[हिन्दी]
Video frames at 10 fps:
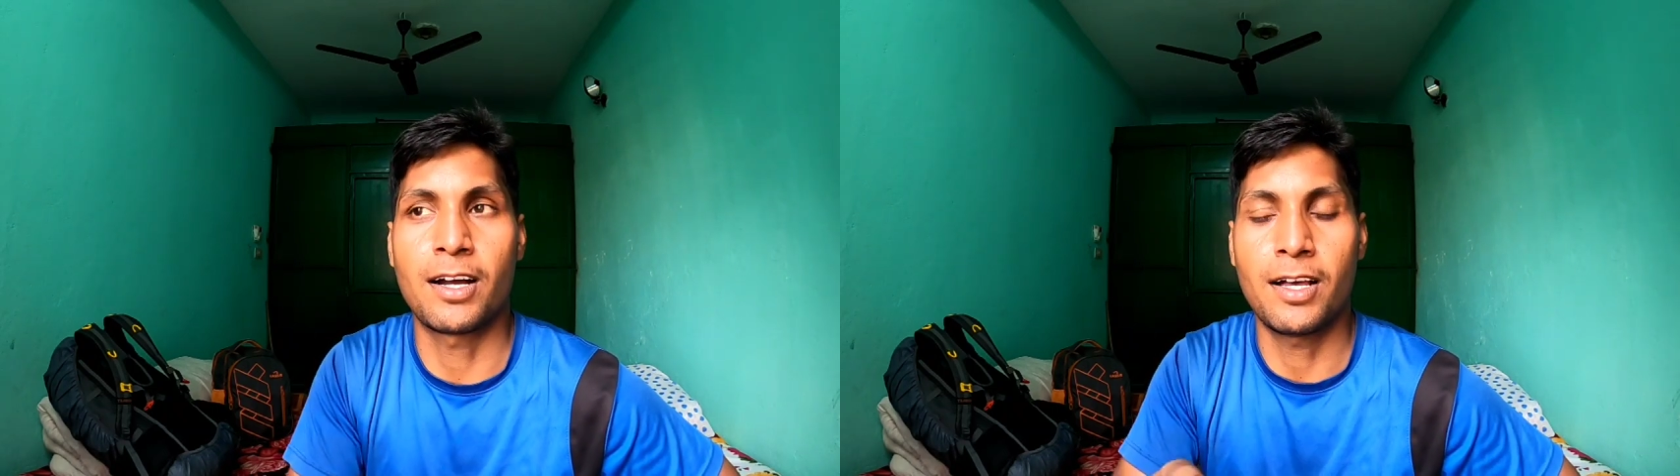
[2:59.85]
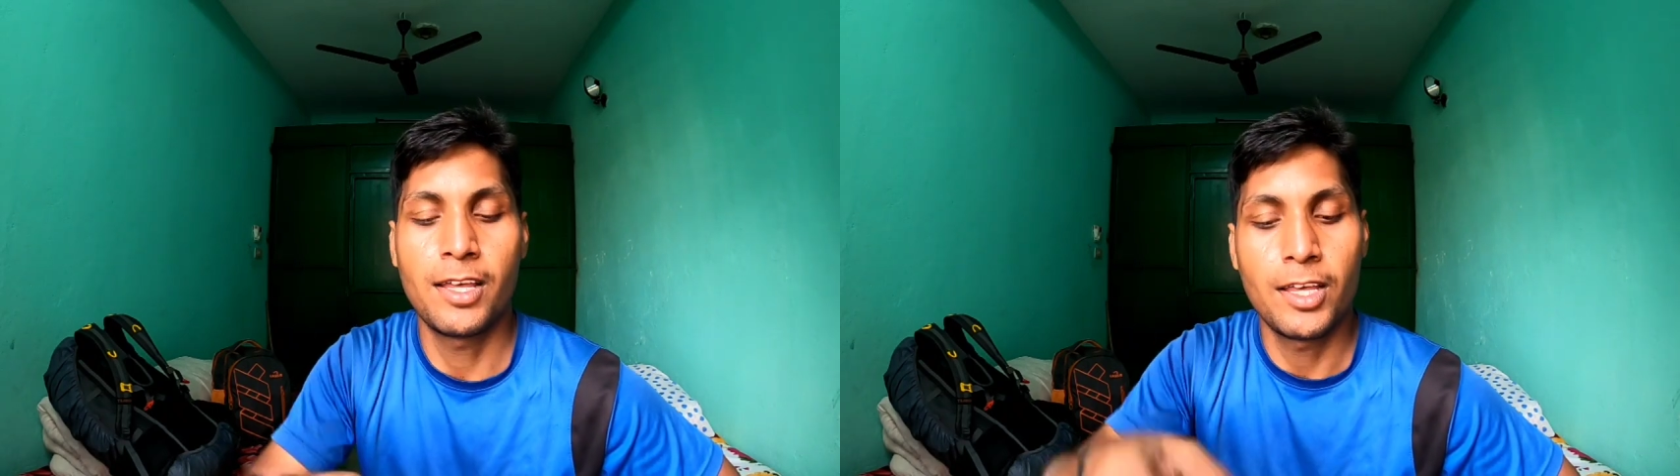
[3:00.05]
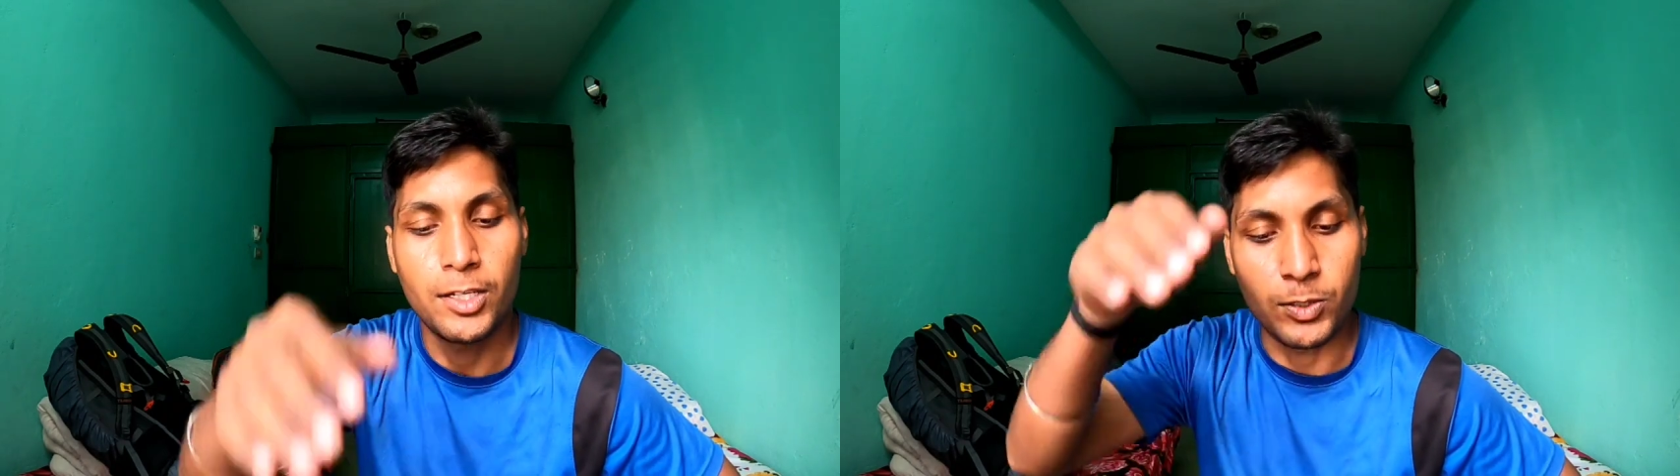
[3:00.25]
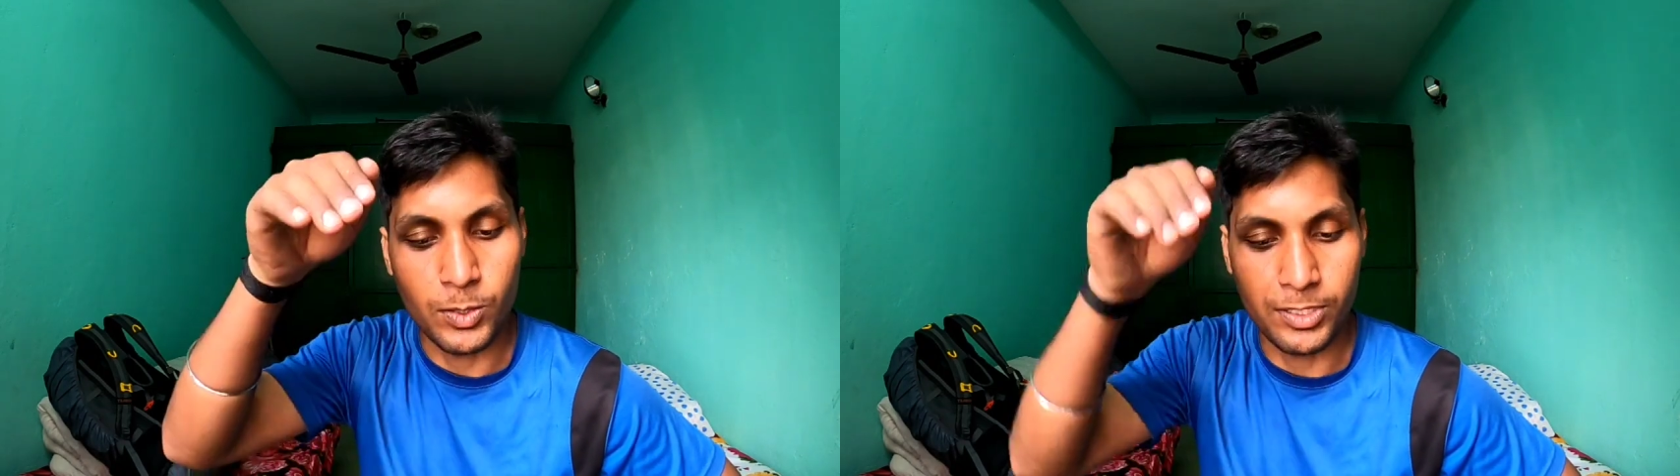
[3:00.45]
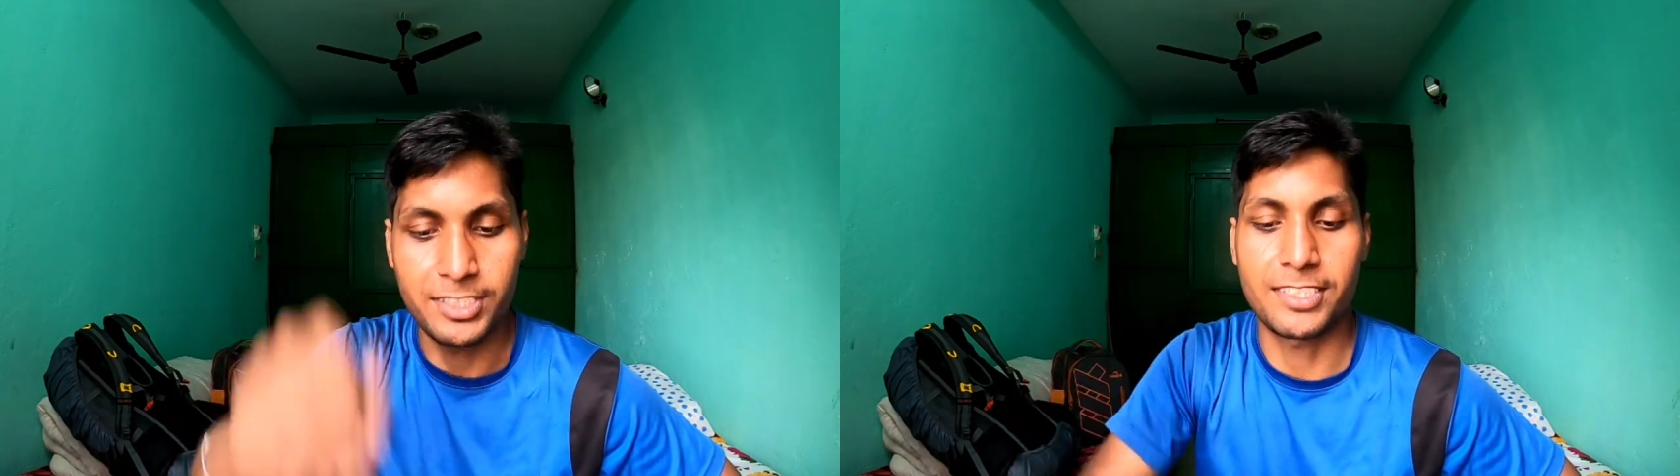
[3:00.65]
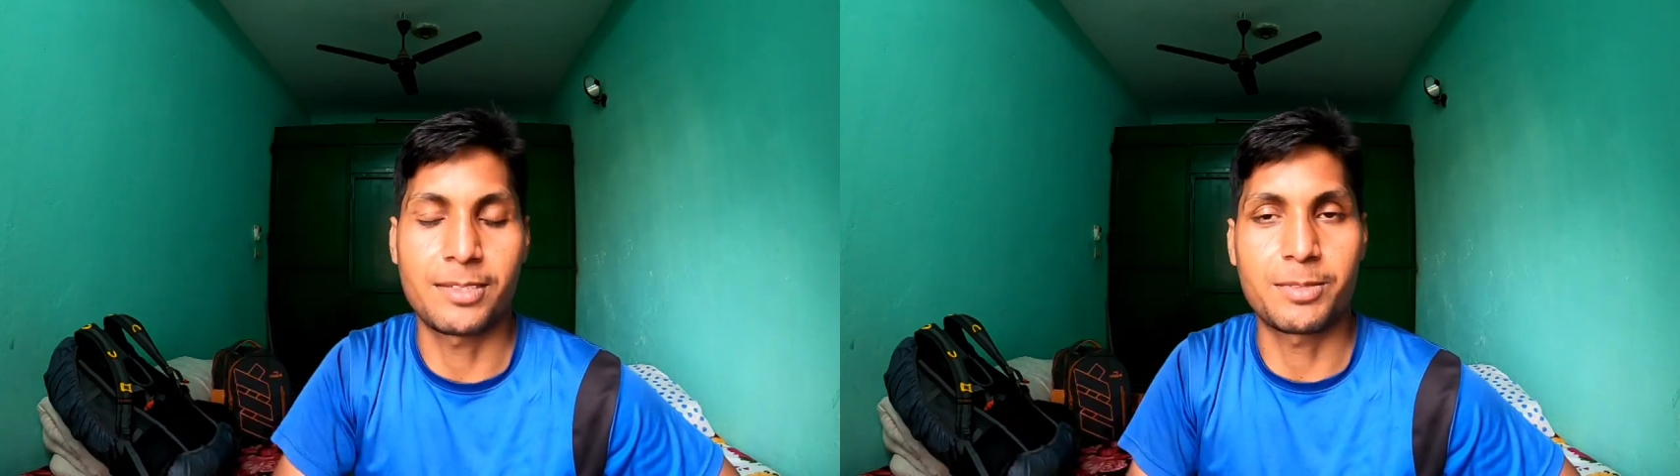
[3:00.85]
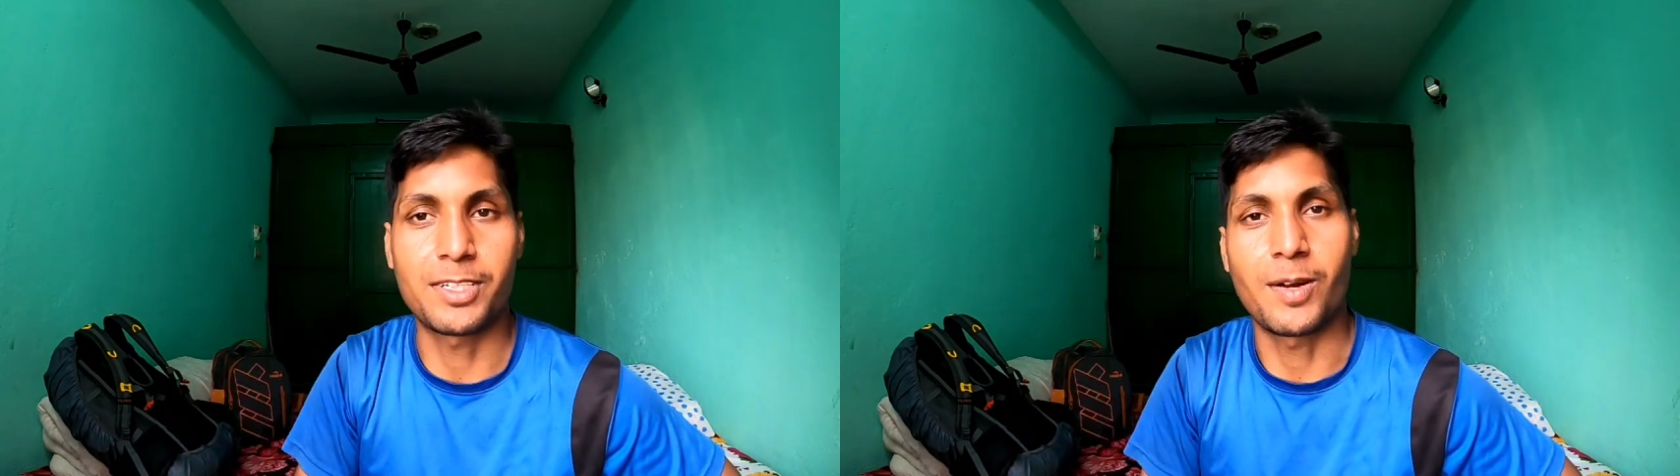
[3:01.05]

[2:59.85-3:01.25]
का जो नीचे सबसे